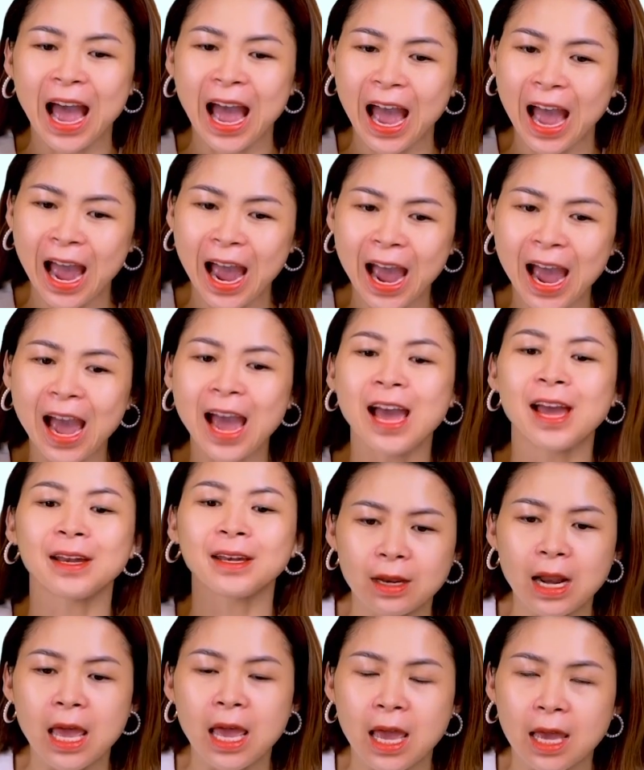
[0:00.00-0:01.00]
À,
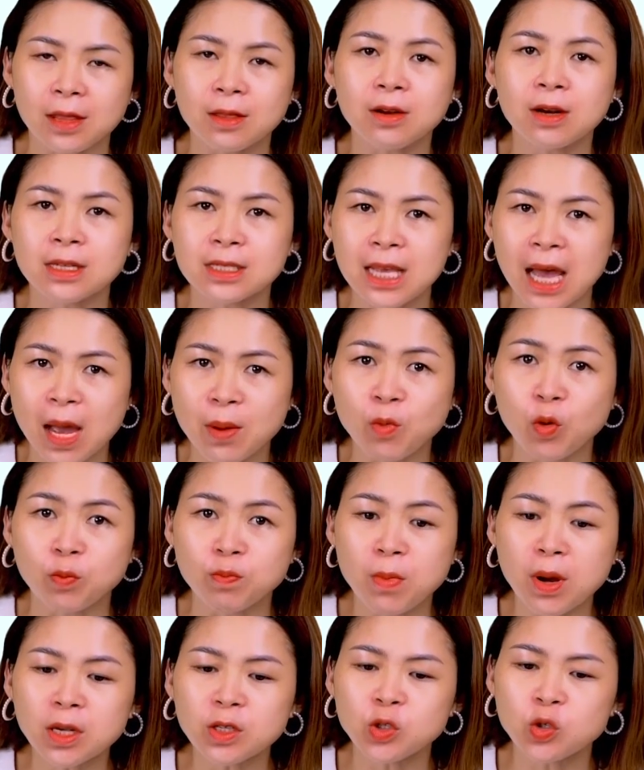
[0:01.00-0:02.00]
để đưa ra một
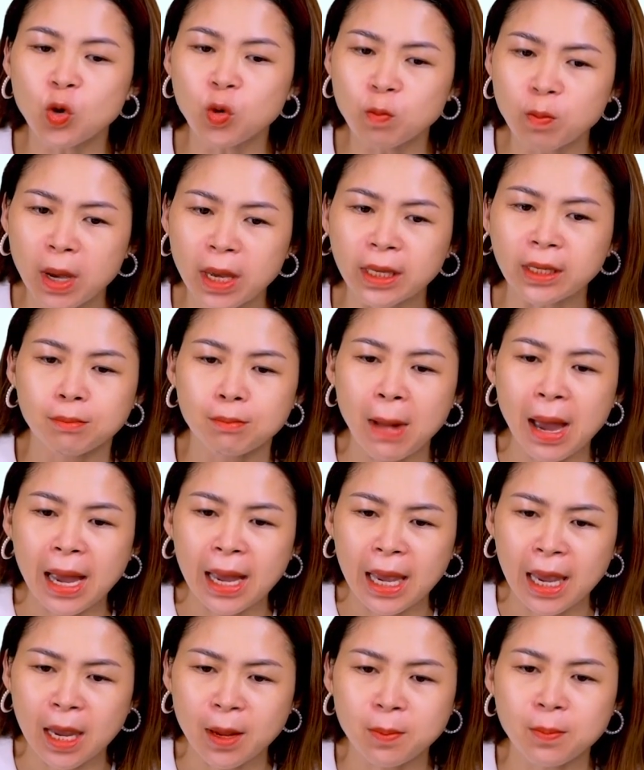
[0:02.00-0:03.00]
mức trung bình ba
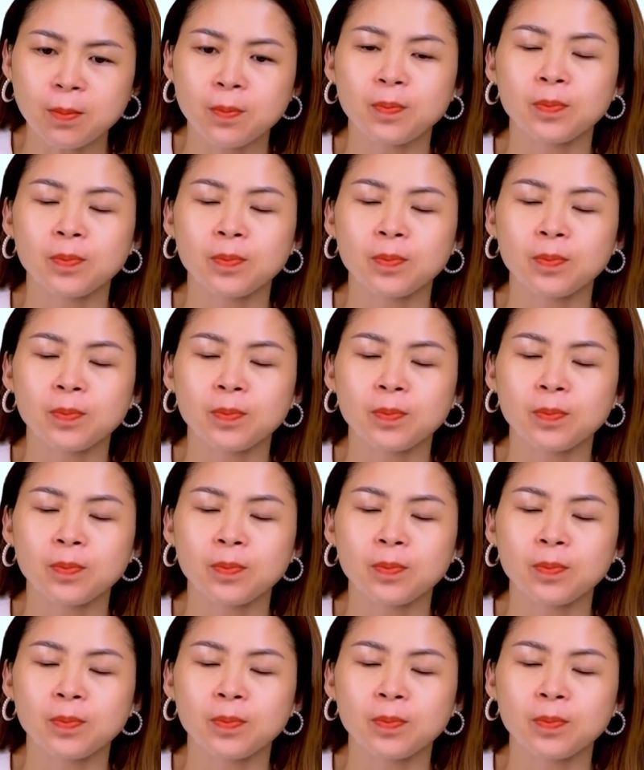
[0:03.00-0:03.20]
em.